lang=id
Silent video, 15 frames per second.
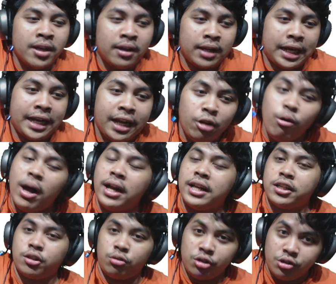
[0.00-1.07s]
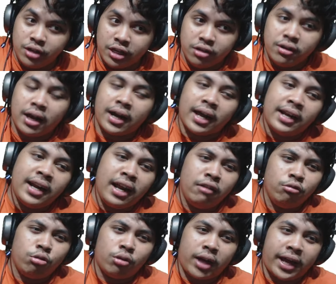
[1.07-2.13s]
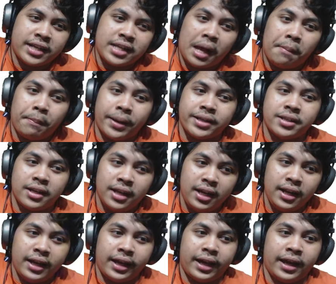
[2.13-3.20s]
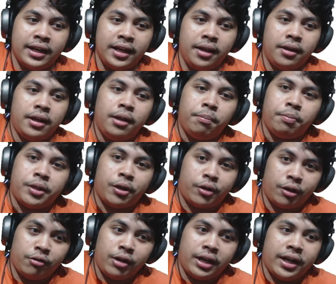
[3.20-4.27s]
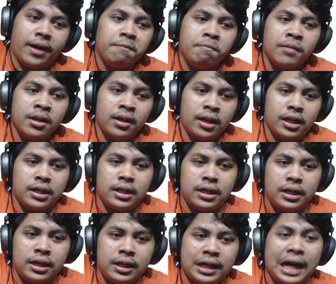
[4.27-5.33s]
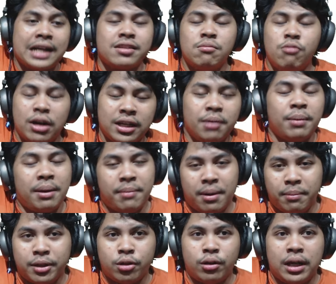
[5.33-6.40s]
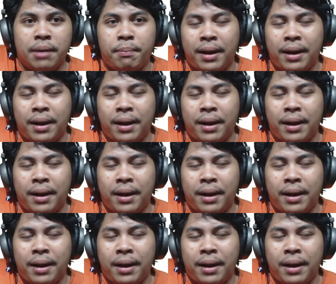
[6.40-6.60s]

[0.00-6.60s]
ini gue ada setujunya juga karena untuk SHP sendiri ya ini ini teori gue nih ya Eh, nggak uh, semuanya memang betul ya.